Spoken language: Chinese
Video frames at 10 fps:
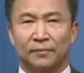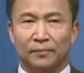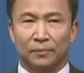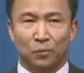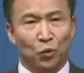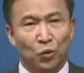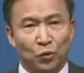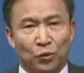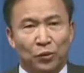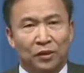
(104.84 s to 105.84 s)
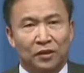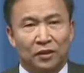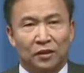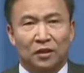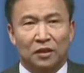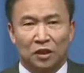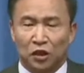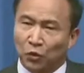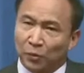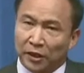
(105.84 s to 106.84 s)
母语
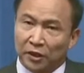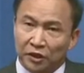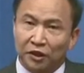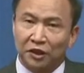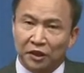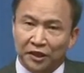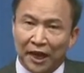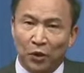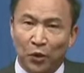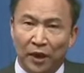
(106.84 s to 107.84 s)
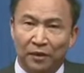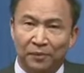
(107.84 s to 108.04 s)
是我们的精神家园。